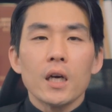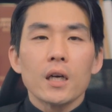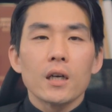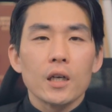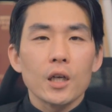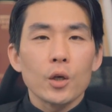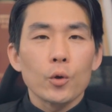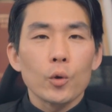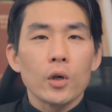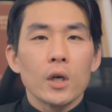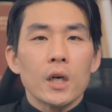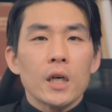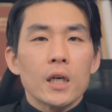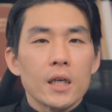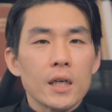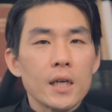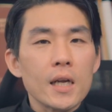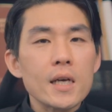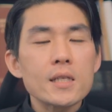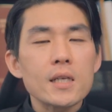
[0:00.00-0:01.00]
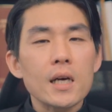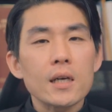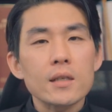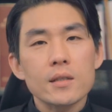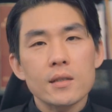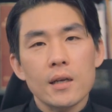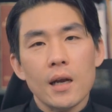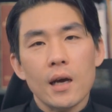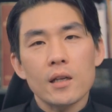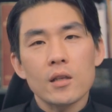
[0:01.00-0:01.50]
그리고
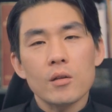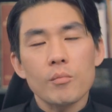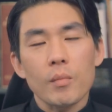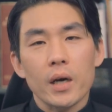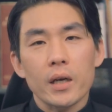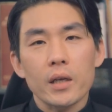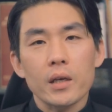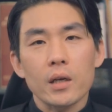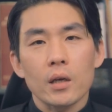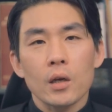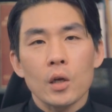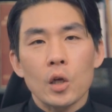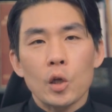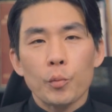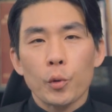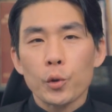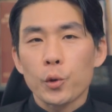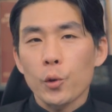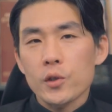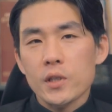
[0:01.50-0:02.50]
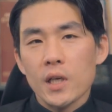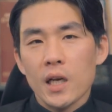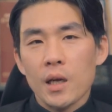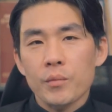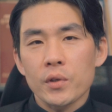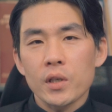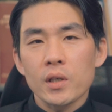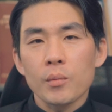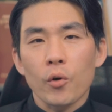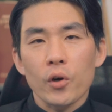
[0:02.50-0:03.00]
르네상스라는 말이 보통
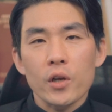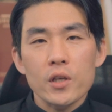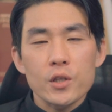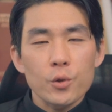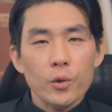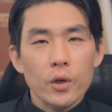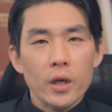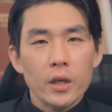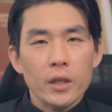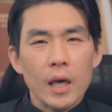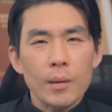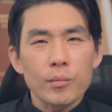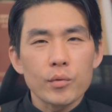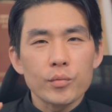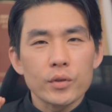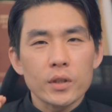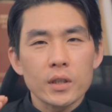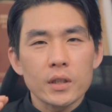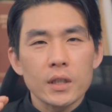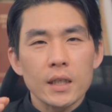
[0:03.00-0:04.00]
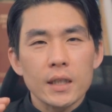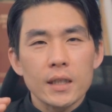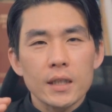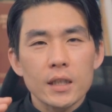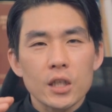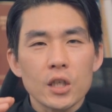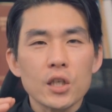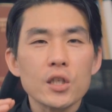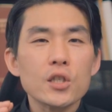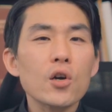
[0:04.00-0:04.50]
사람들 머릿속에 대부분은
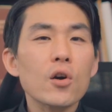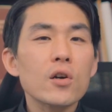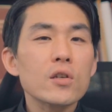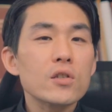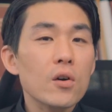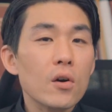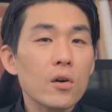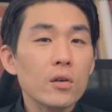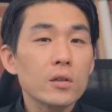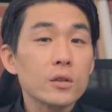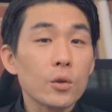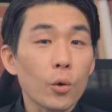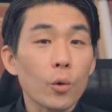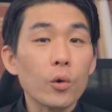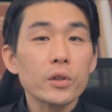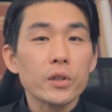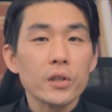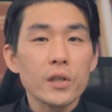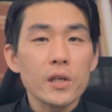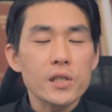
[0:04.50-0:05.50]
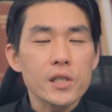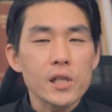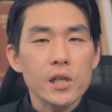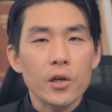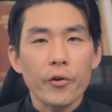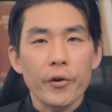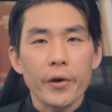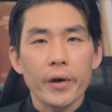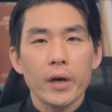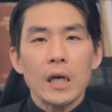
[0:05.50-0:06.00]
긍정적으로 들리실
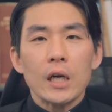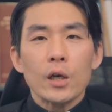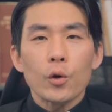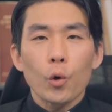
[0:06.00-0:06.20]
거예요.